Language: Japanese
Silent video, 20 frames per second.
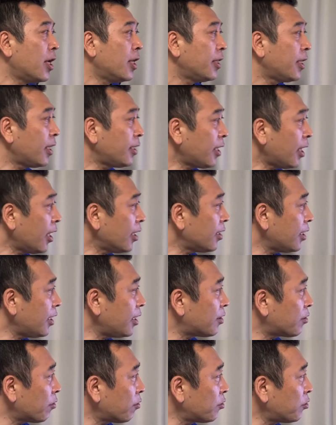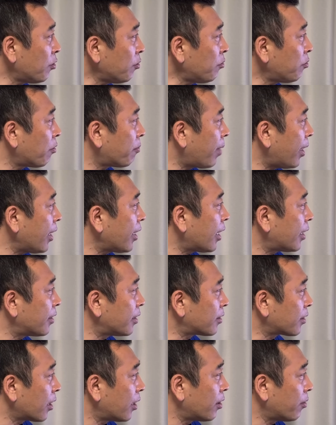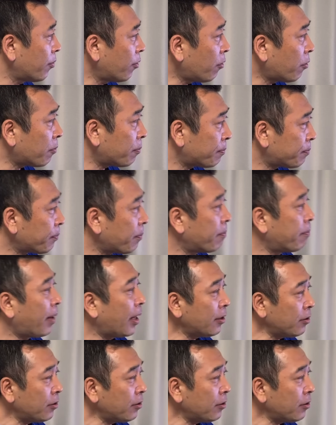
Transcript: で、さらにそのちょっと前なんですけれども、バ